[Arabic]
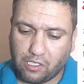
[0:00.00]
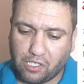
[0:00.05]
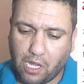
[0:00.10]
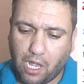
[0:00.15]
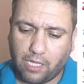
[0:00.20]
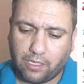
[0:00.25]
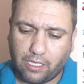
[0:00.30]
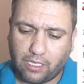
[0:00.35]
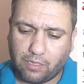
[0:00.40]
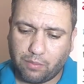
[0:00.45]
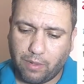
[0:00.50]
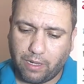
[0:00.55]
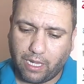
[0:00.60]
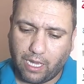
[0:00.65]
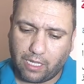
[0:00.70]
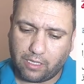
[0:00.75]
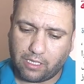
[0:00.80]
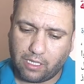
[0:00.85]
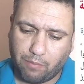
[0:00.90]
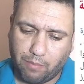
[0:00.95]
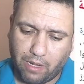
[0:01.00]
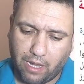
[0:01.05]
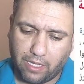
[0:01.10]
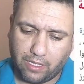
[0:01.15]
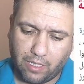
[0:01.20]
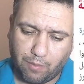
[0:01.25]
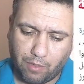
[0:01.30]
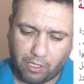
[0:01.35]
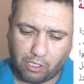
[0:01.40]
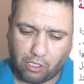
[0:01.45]
شهدت مكاتب
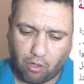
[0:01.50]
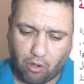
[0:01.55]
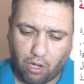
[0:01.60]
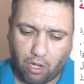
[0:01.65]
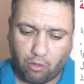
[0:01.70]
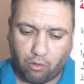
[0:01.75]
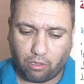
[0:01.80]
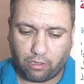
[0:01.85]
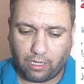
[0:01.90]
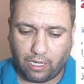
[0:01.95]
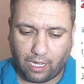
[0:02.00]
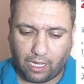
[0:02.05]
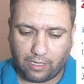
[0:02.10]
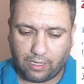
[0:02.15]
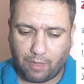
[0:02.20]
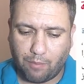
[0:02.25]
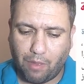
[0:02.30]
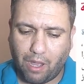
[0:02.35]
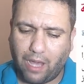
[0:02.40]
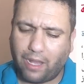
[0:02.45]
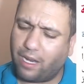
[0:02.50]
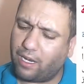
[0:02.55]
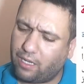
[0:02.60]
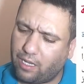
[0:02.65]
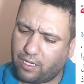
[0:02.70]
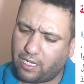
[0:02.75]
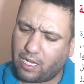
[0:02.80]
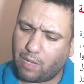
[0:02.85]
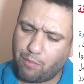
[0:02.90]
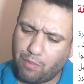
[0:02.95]
نادي برشلونه لكره القدم
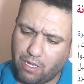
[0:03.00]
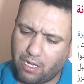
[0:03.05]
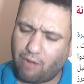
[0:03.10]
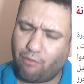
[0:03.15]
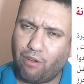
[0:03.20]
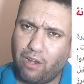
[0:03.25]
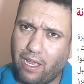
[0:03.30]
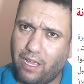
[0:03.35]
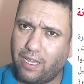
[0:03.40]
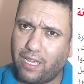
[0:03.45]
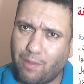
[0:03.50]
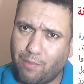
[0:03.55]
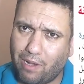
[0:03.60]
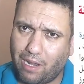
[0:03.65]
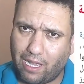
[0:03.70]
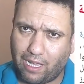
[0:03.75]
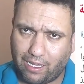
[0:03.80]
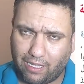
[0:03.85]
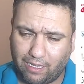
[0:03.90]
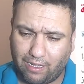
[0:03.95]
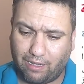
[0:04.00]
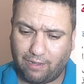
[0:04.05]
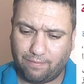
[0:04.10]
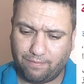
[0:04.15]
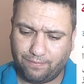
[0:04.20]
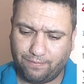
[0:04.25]
حركه كبيره في الايام الاخيره